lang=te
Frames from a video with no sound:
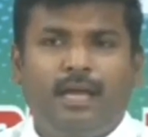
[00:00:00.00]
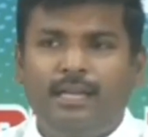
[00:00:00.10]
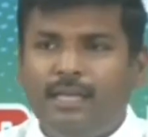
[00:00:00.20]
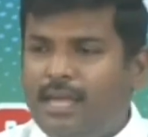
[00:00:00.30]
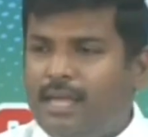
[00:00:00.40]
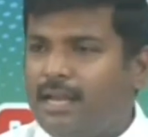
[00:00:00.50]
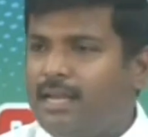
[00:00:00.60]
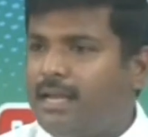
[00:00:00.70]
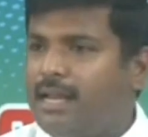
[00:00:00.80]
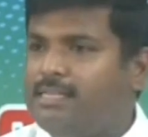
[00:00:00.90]
దానికి ఏ
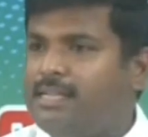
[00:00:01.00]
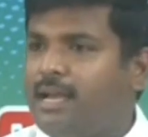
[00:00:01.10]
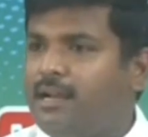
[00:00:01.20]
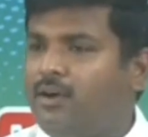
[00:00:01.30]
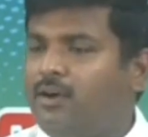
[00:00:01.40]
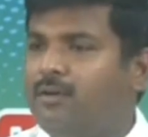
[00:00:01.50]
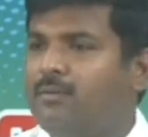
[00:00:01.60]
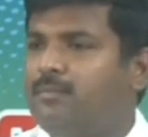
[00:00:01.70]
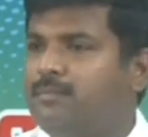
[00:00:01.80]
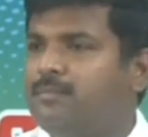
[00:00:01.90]
రకంగా రాజకీయాల్లో
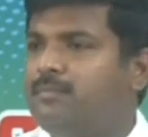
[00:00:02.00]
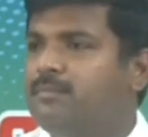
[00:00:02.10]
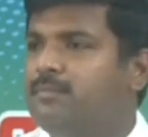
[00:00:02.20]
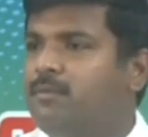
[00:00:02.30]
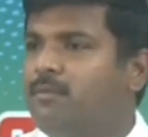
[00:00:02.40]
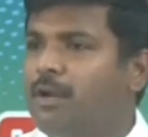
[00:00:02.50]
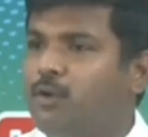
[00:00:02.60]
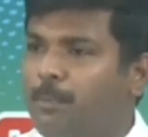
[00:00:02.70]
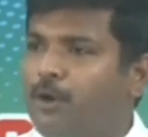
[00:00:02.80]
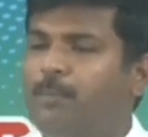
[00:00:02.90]

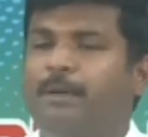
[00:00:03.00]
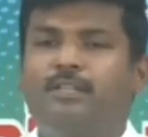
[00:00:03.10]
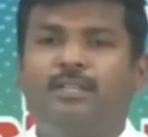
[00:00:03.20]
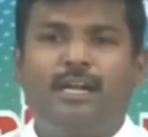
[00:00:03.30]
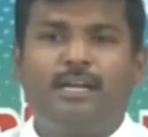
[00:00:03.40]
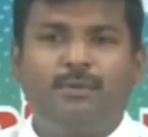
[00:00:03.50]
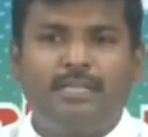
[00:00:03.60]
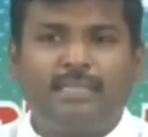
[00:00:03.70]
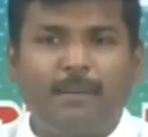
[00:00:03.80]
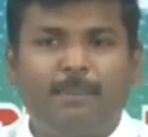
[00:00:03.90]
వారికి ఉపయోగపడుతుంది
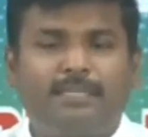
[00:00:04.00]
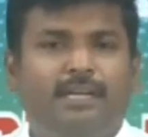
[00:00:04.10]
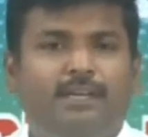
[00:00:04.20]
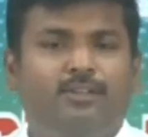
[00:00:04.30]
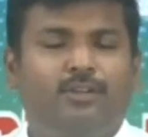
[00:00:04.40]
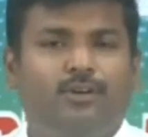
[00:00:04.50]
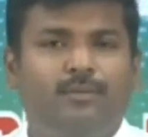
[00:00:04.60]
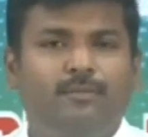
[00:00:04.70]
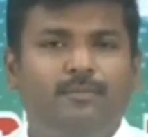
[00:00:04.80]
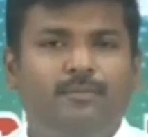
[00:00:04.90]
అన్నటువంటి తాపత్రయంతో
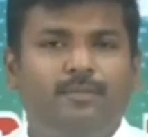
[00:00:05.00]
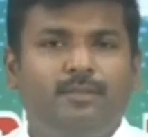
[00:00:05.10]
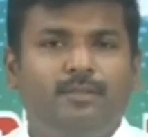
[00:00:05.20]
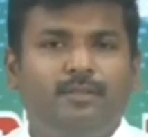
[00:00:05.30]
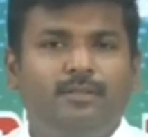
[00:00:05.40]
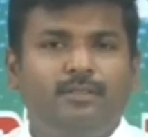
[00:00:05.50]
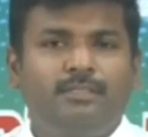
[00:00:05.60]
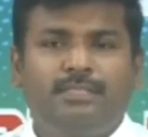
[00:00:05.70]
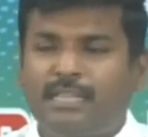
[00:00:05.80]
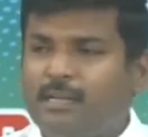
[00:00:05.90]

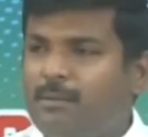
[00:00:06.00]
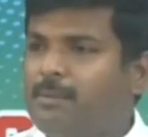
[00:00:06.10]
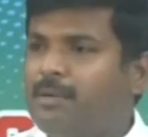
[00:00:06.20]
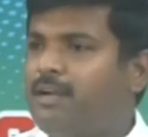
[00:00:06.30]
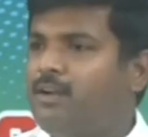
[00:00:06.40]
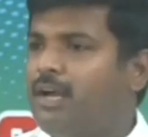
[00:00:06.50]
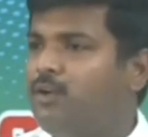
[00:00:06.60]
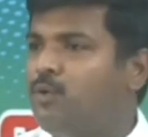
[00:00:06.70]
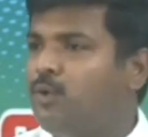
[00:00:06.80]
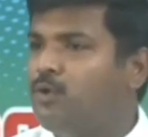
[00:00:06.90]
చంద్రబాబు నాయుడు
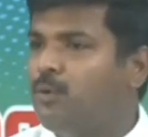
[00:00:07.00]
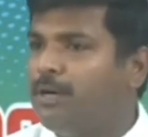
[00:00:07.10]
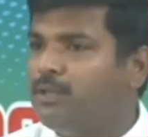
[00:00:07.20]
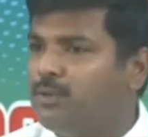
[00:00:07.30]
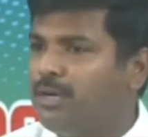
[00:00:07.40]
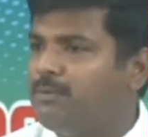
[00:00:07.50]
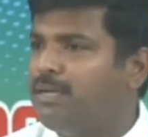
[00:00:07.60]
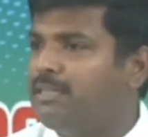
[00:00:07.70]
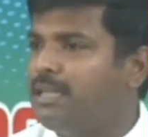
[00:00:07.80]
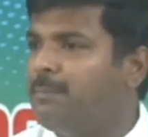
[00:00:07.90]
ఆయన కొడుకు
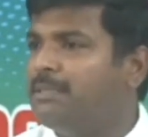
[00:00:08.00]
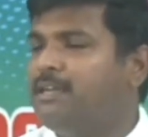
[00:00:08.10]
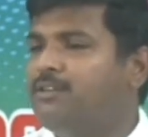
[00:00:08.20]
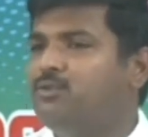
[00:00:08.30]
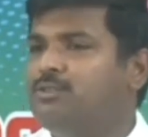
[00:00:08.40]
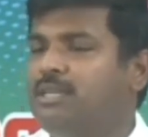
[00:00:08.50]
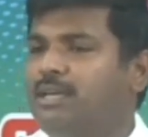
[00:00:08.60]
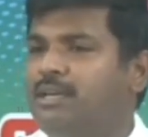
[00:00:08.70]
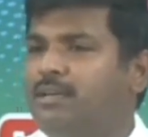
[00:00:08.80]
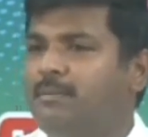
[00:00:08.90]
పడుతున్నటువంటి తాపత్రయం చూస్తే
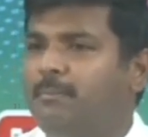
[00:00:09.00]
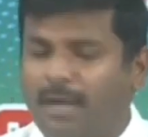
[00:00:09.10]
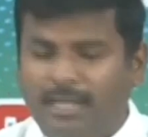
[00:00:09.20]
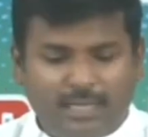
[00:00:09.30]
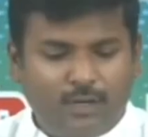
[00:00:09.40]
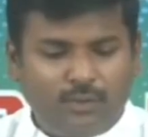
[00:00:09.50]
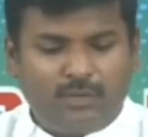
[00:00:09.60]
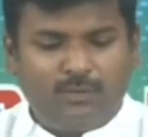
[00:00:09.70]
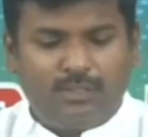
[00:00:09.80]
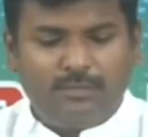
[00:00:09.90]
బాధ కలుగుతూ
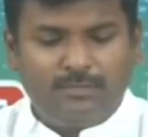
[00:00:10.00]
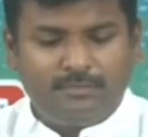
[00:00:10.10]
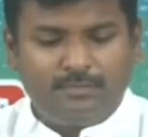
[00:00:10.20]
ఉంది